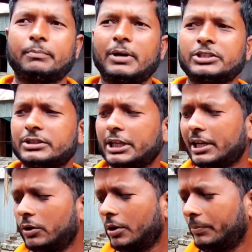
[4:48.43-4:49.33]
পাশে
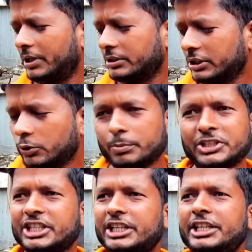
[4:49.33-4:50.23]
দেখা গেল আপনি যে
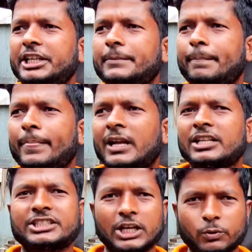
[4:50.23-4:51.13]
গমের চাটনি
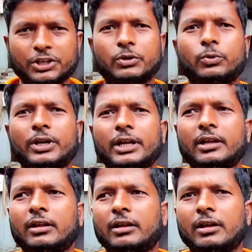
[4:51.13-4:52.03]
চাউলের গুঁড়া
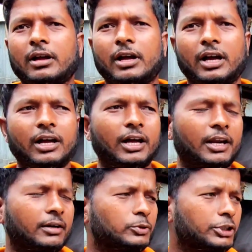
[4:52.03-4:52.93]

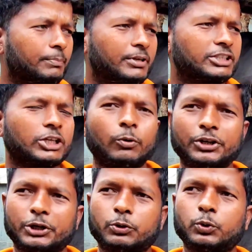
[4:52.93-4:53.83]
আর ওই যে আপনি
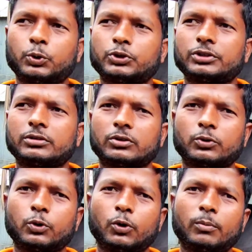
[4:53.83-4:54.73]
চাউলের খুঁত
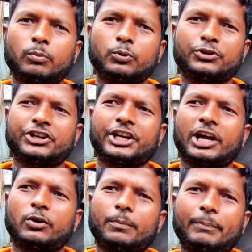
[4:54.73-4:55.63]
গম ভুট্টা
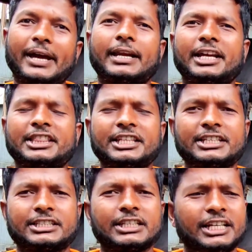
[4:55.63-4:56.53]
আর হলো পায়রা এই তিন
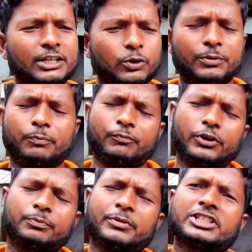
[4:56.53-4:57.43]
এই কই
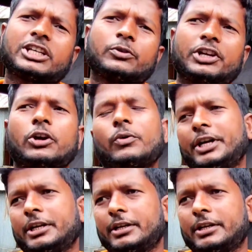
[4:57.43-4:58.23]
পদ মিক্সার করে খাওয়ায়